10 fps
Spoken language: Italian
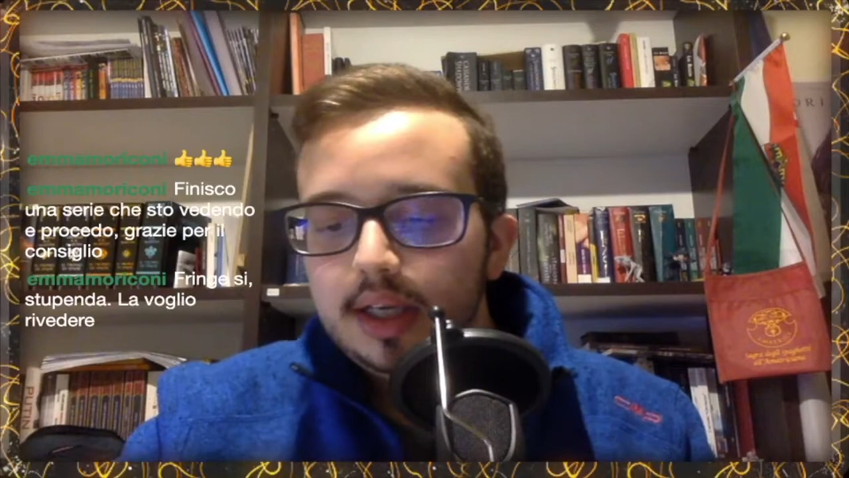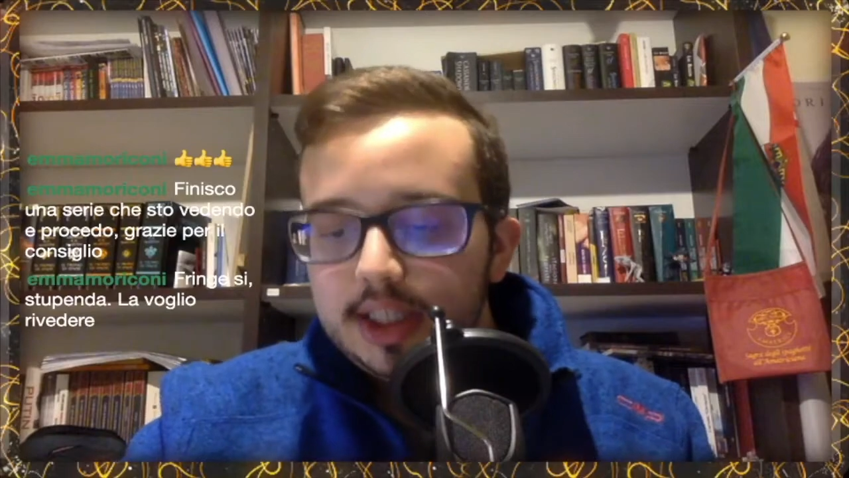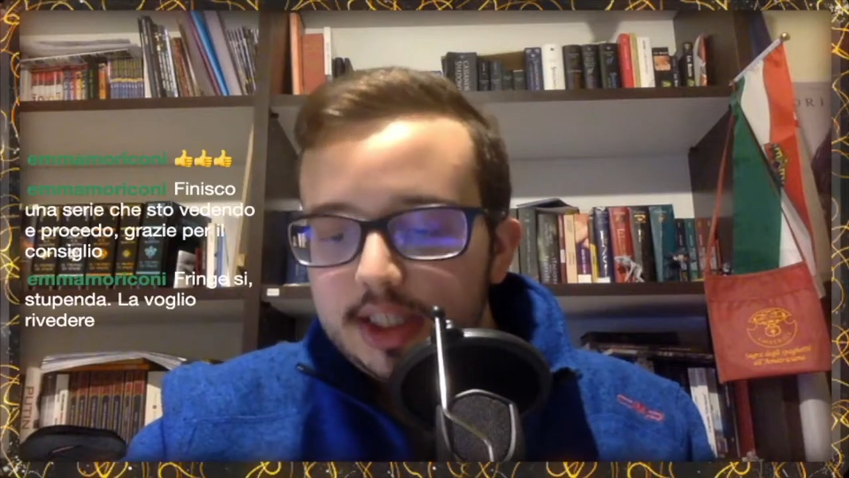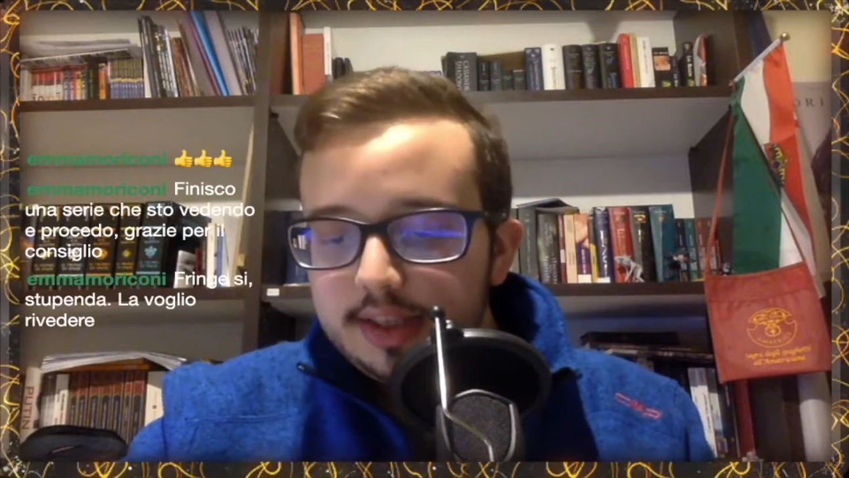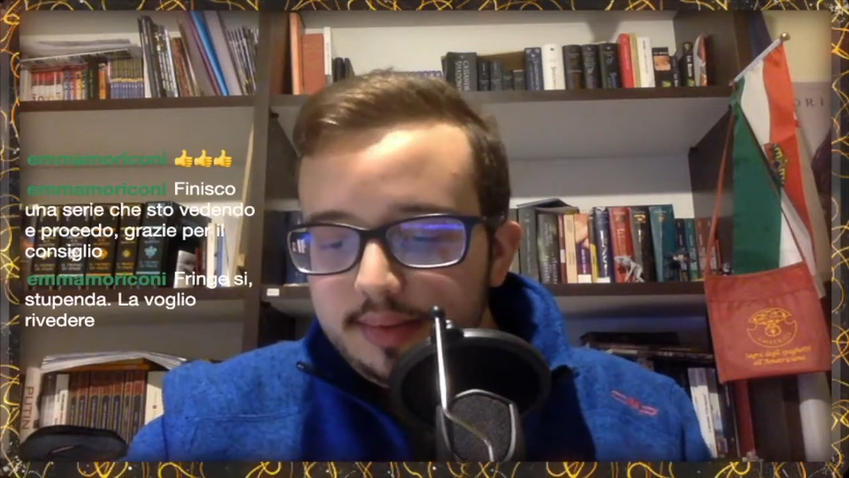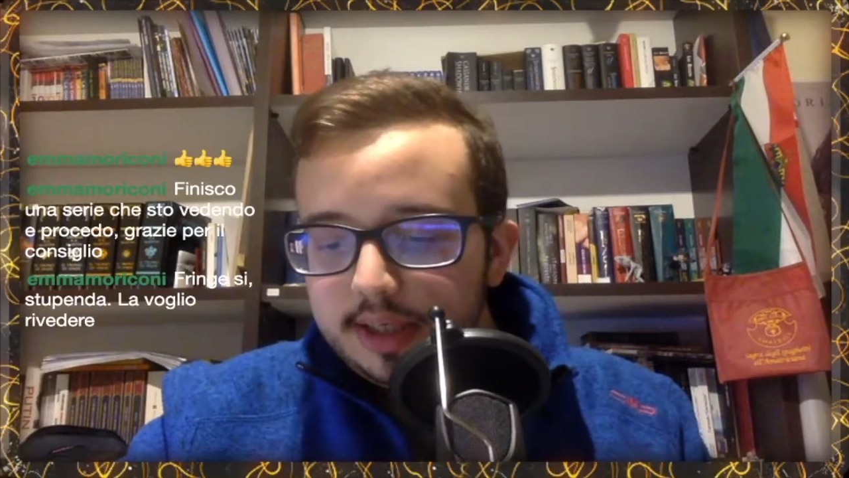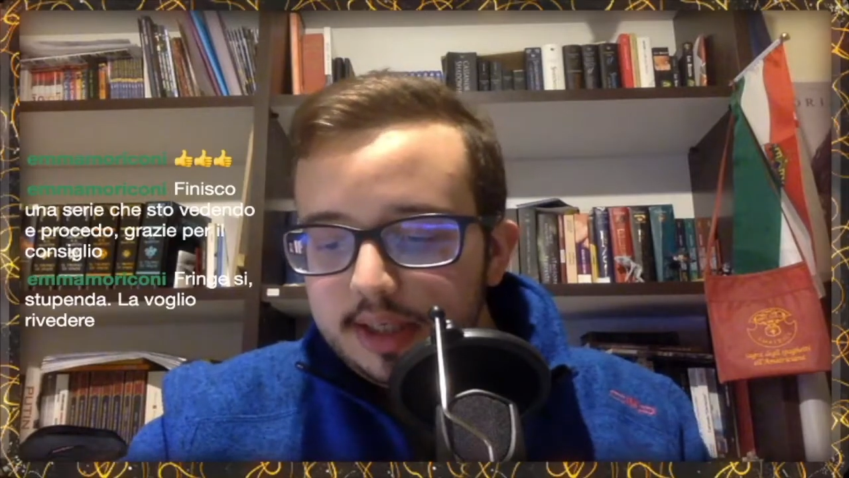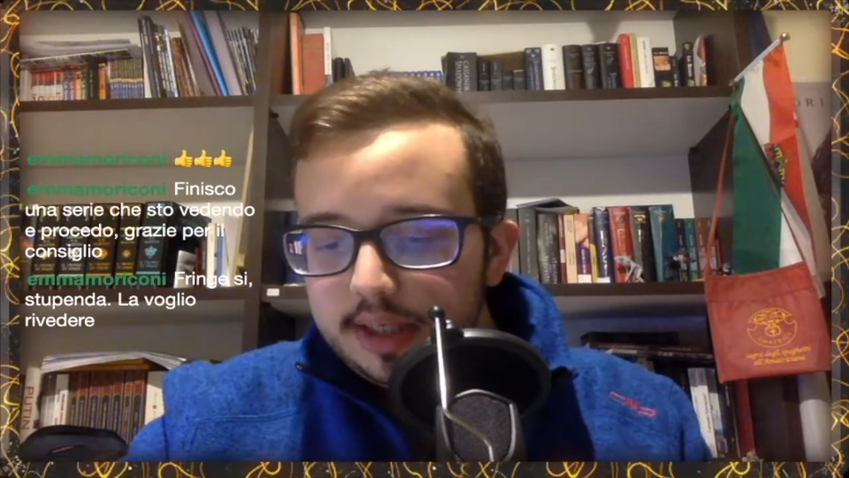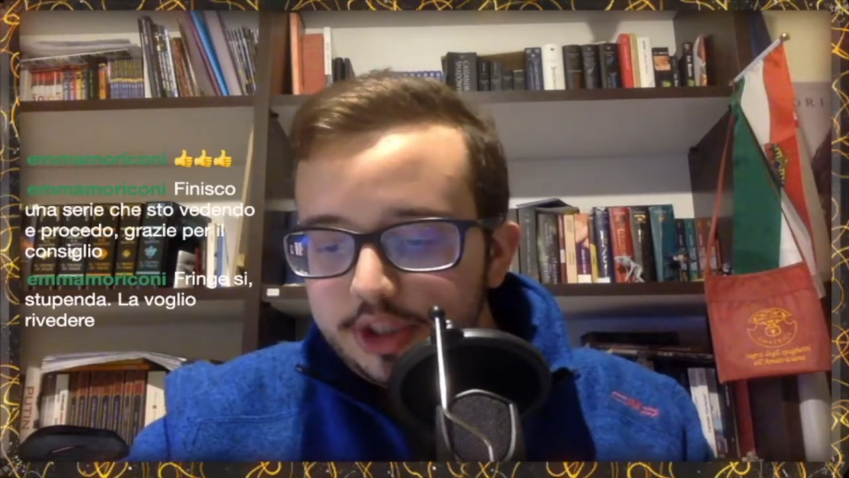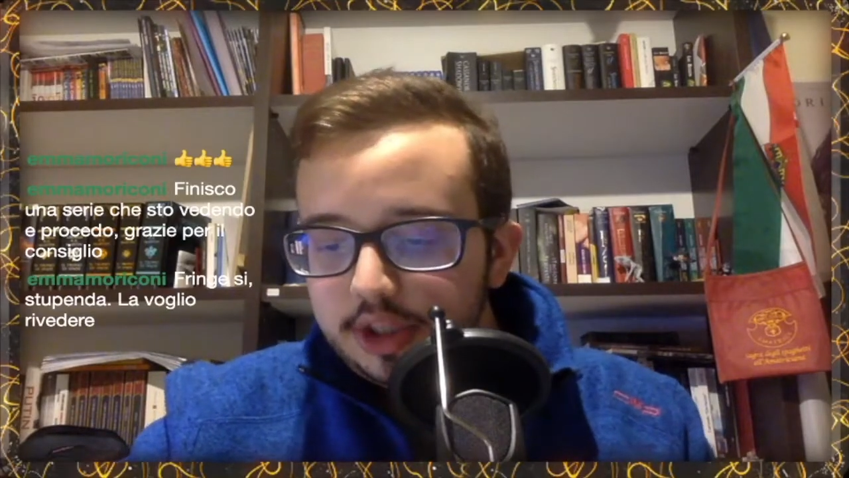La trama
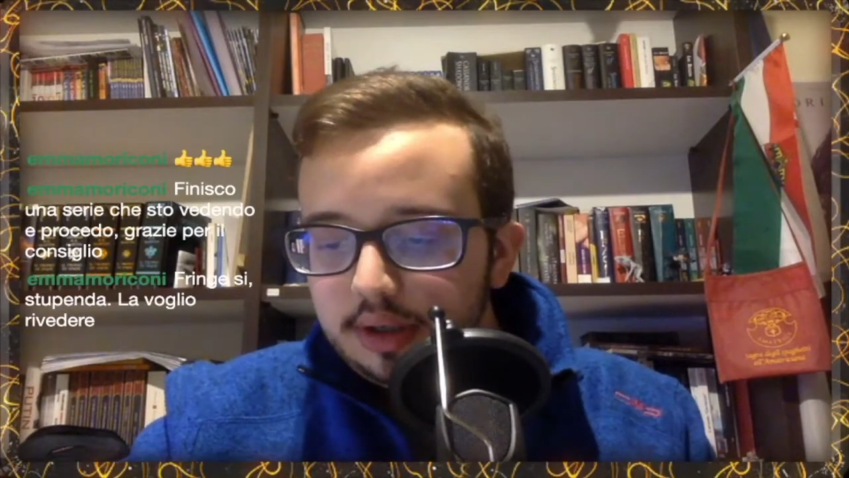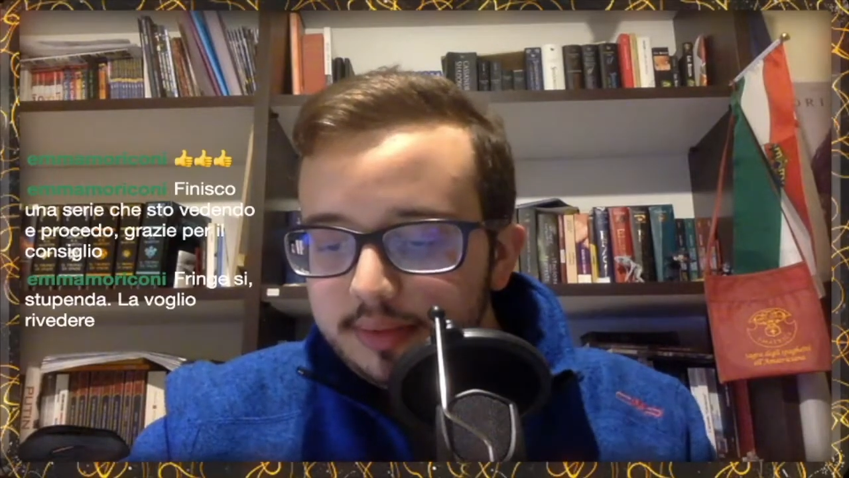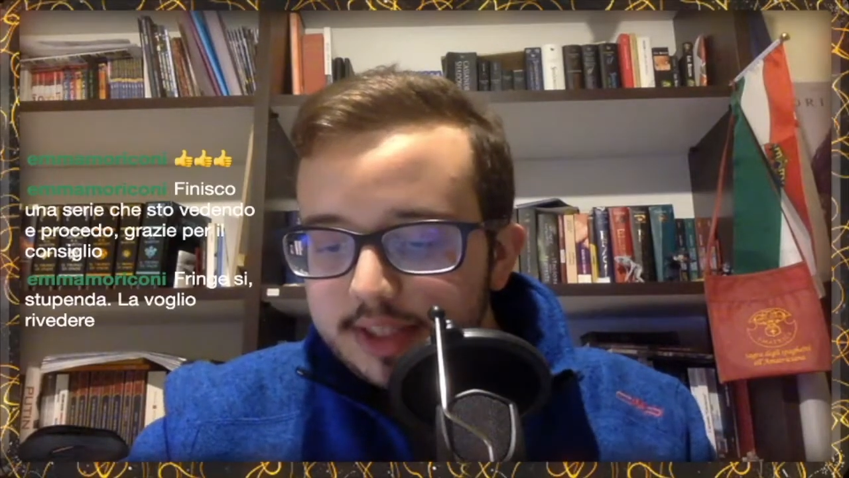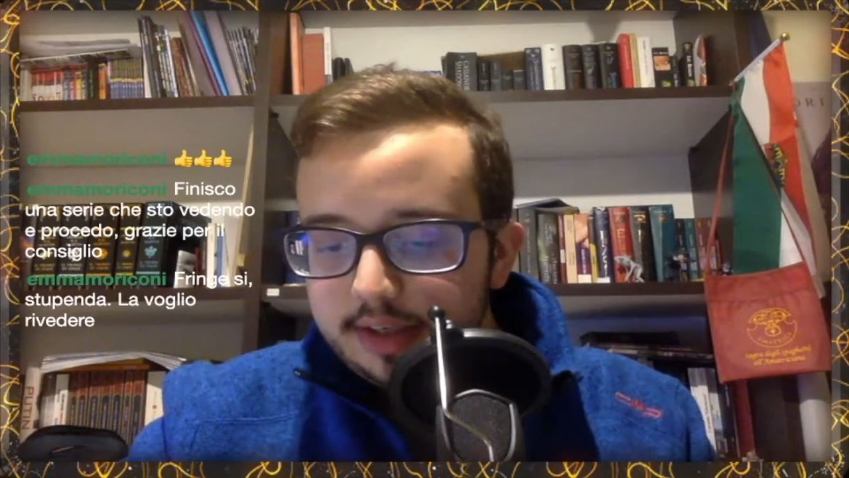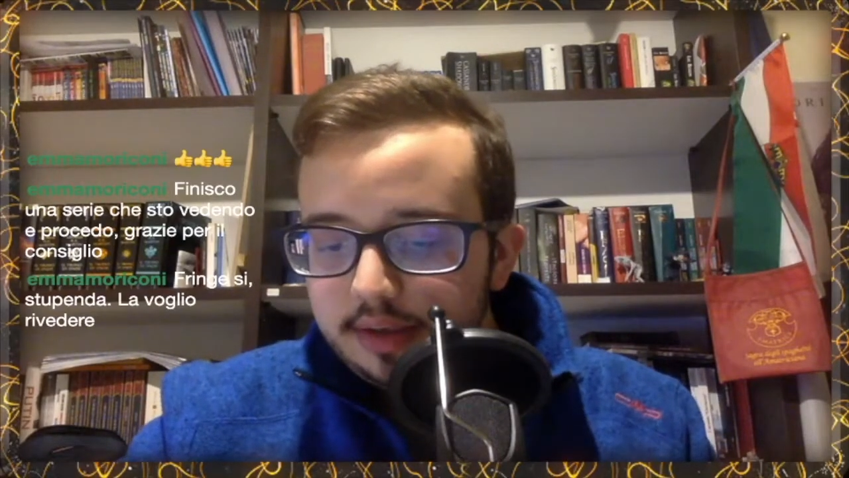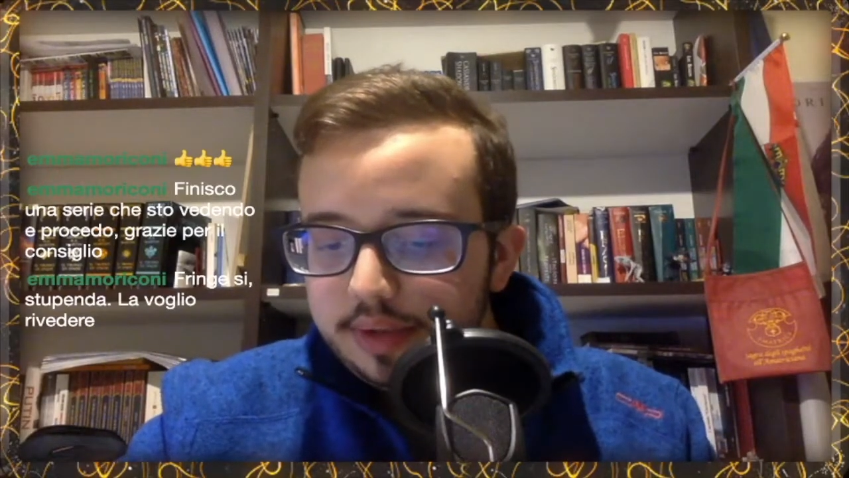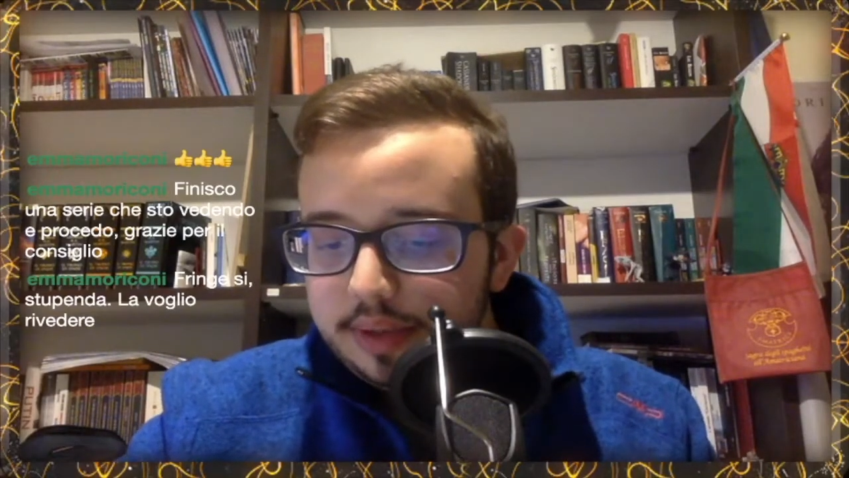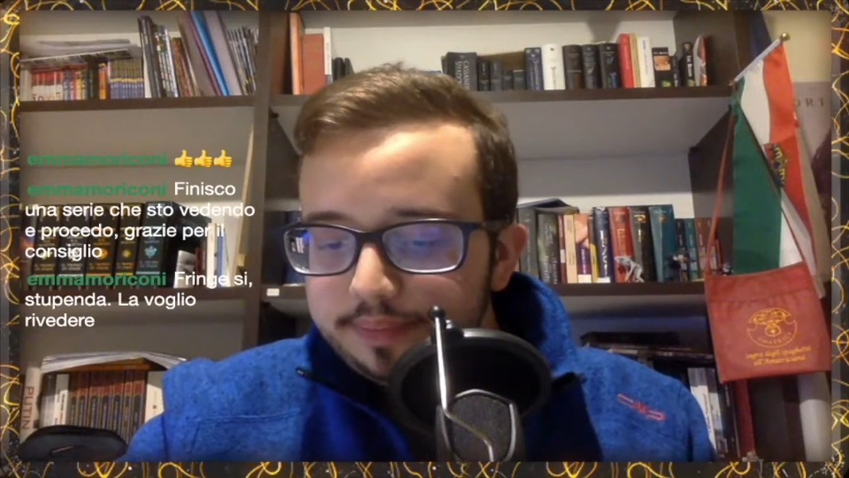recita come segue.